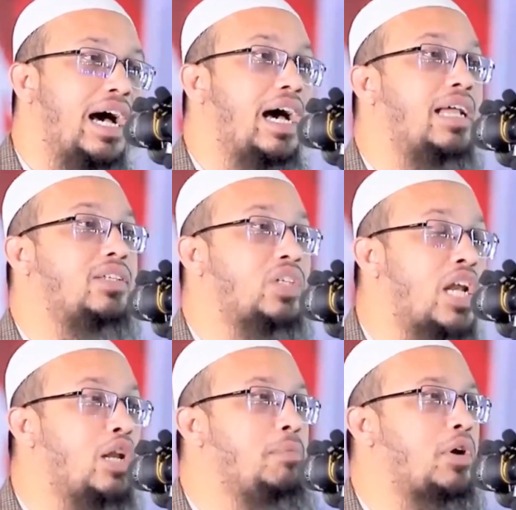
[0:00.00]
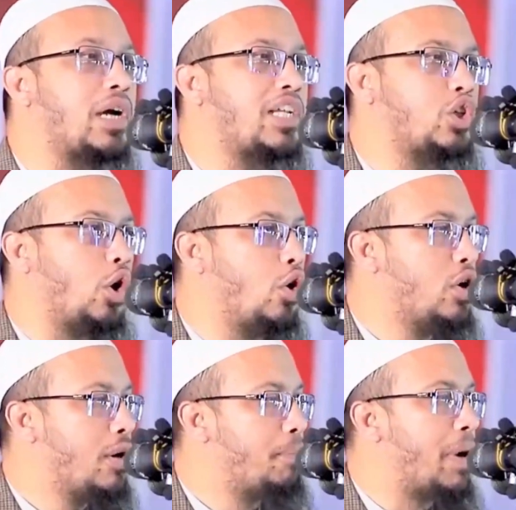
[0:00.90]
আর চার নম্বর কাজ হলো
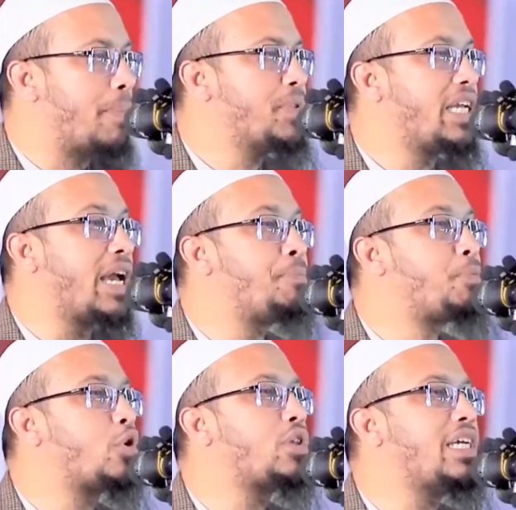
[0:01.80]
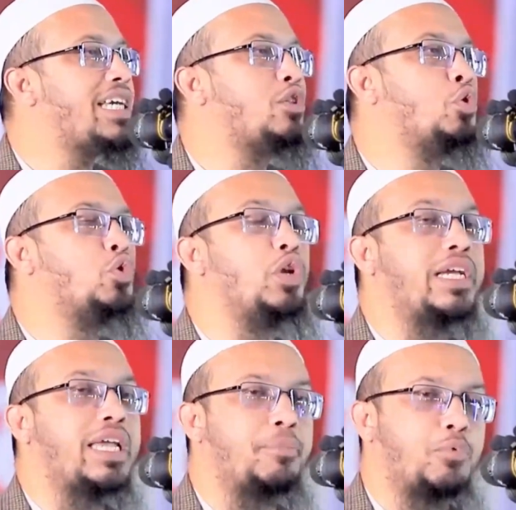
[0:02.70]
বাম দিকে প্রতীকী থুতু
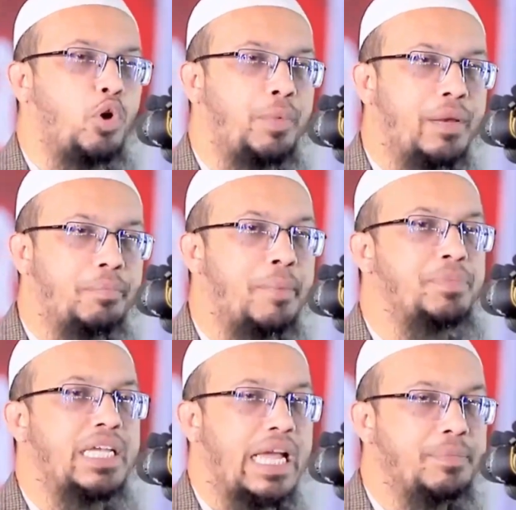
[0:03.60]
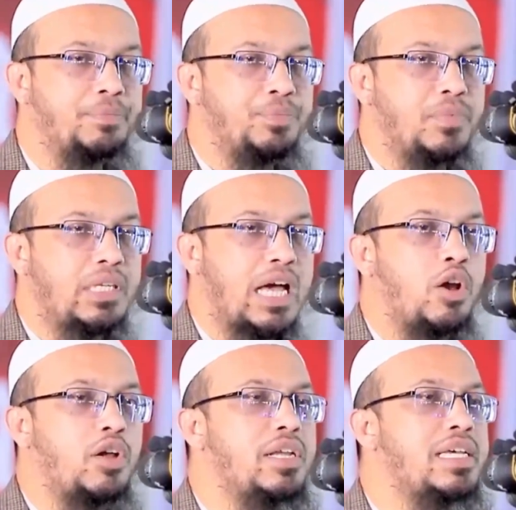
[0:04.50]
নিক্ষেপ করবেন বাম দিকে
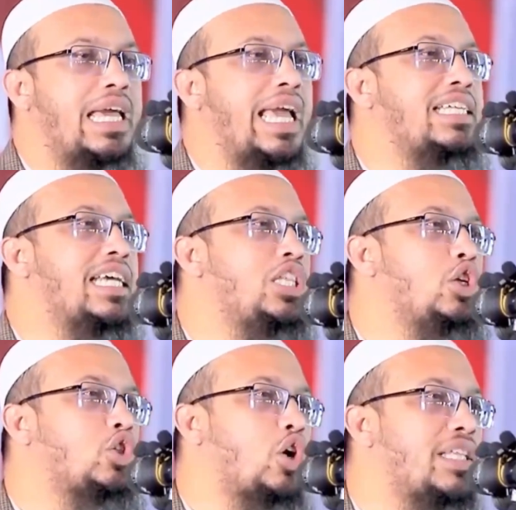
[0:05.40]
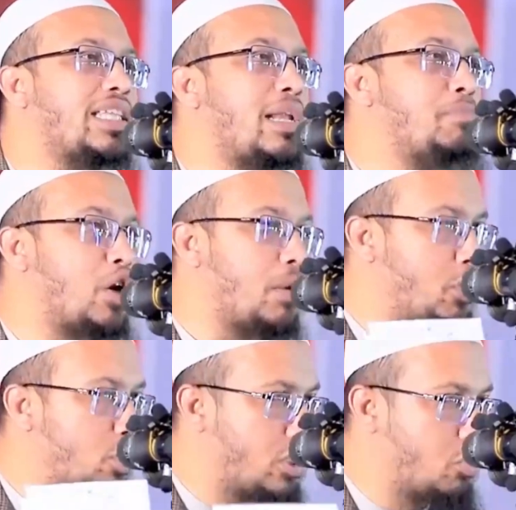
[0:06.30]
কারণ এ জাতীয় শয়তান মনের
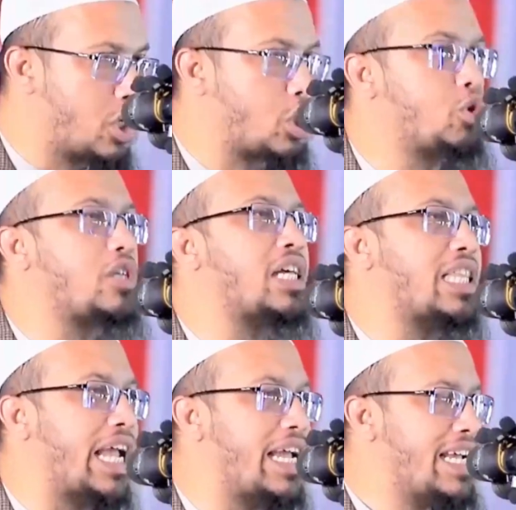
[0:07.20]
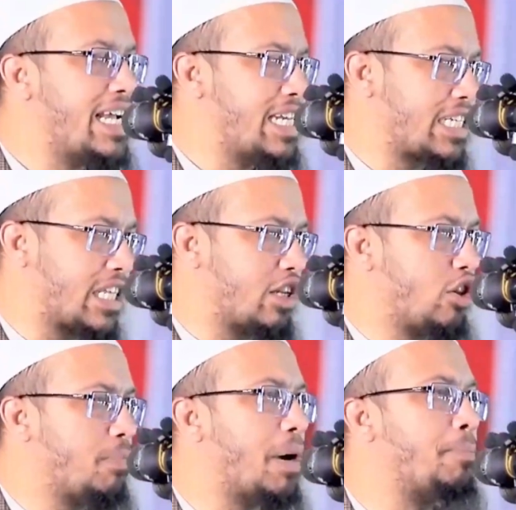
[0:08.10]
ভিতর যে অশ্বাসা দেয় এটা
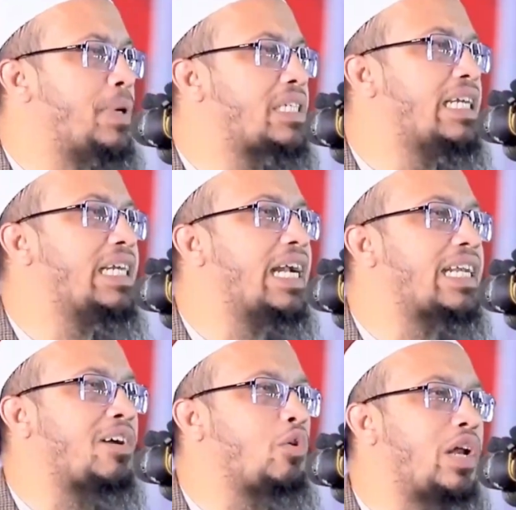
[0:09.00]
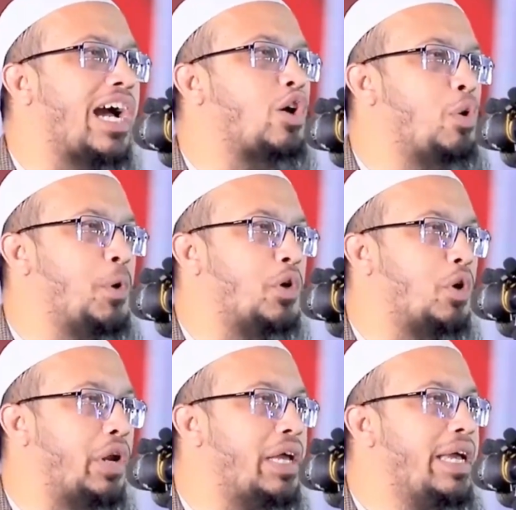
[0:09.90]
সাধারণত বাম পাশ থেকে অ্যাটাক করে আক্রমণ
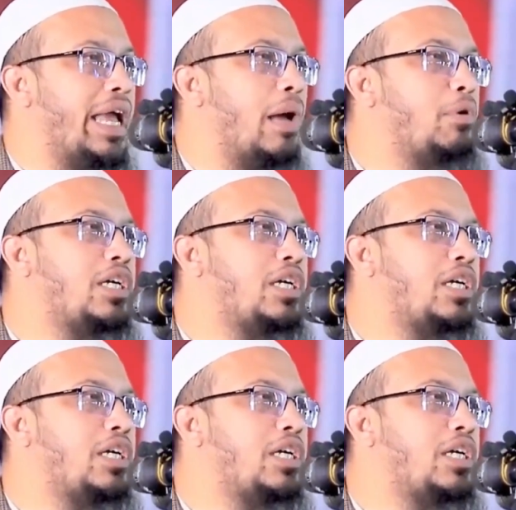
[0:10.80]
করে এবং